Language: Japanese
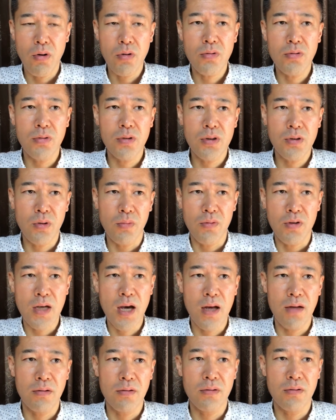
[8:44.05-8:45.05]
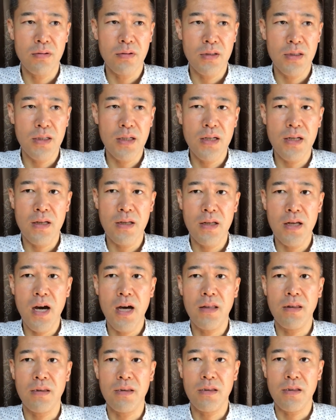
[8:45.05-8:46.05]
置く人もい
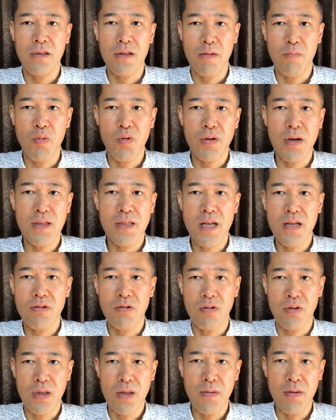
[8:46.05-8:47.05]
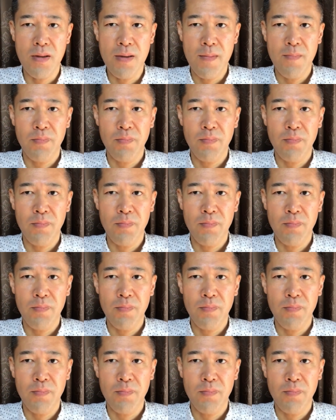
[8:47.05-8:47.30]
はって、僕が誘って、